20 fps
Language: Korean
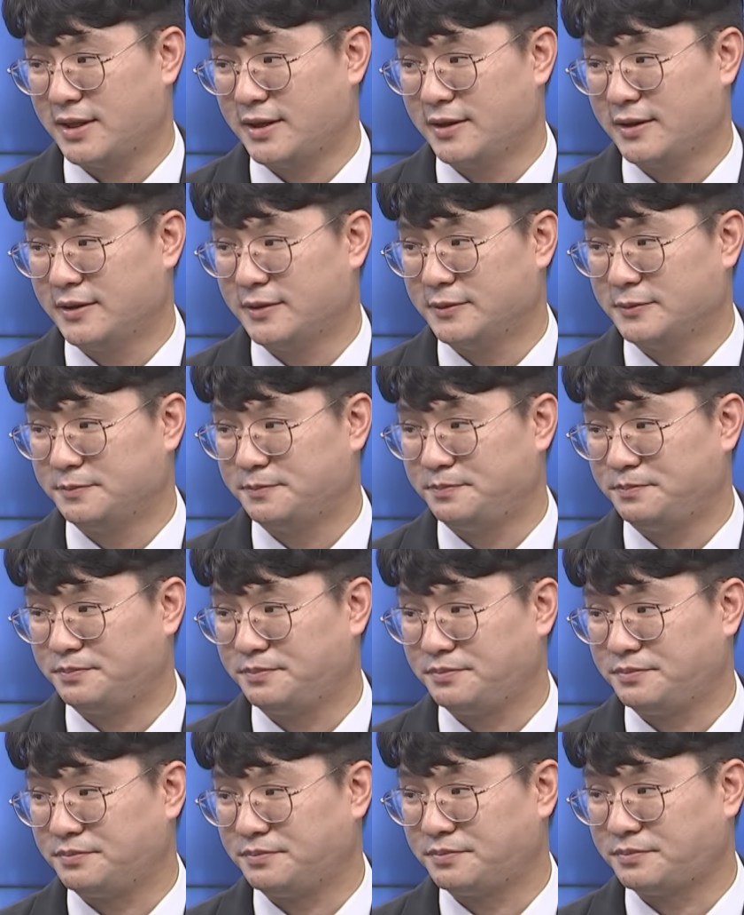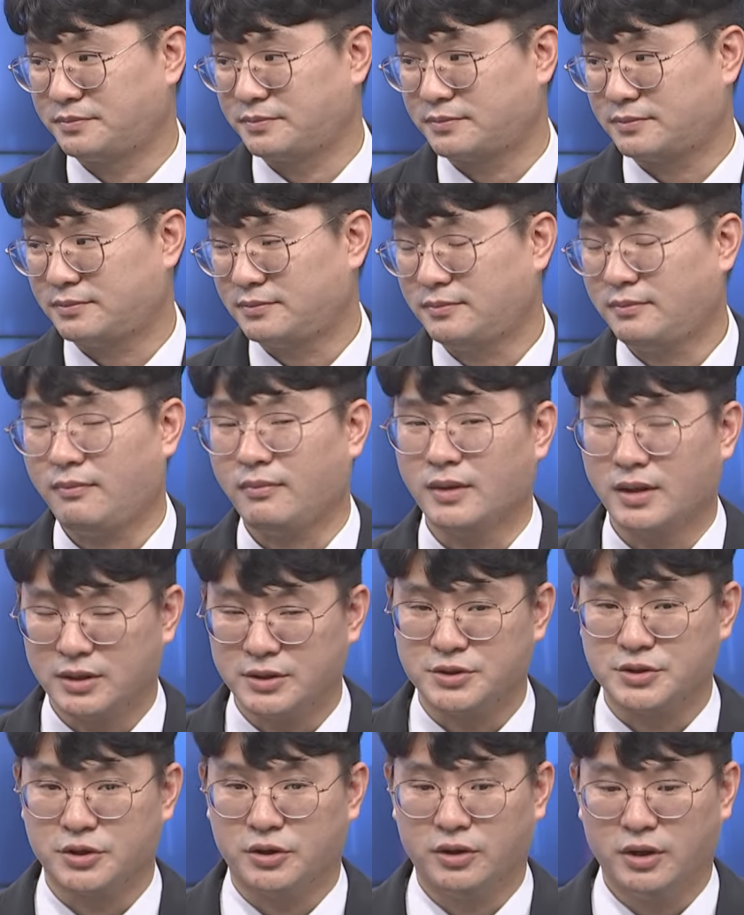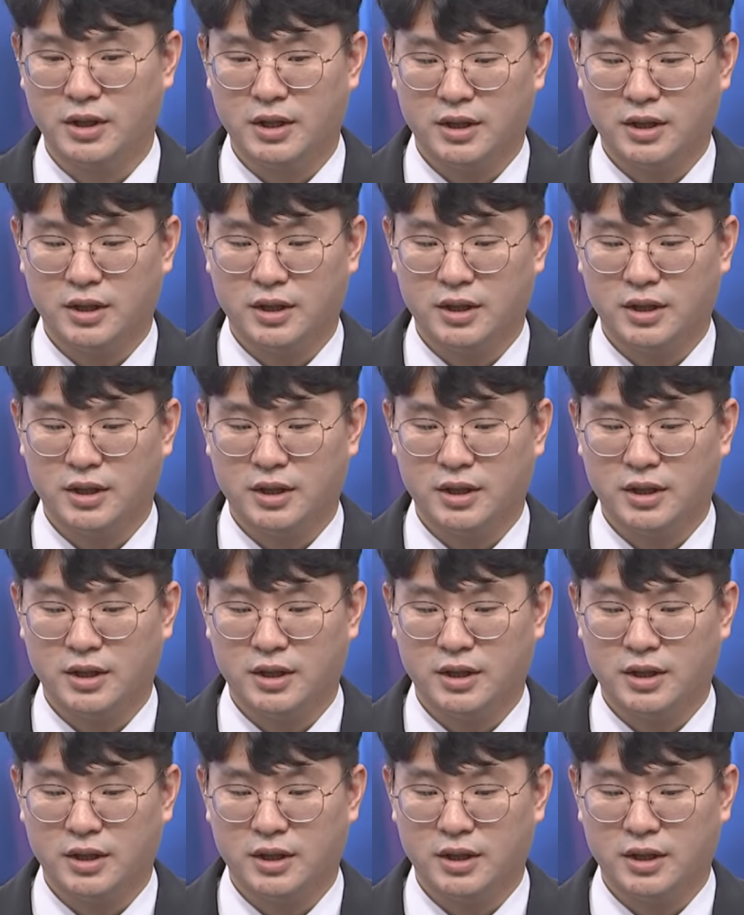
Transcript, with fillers: 아, 변동성이 너무 크죠. 그렇죠.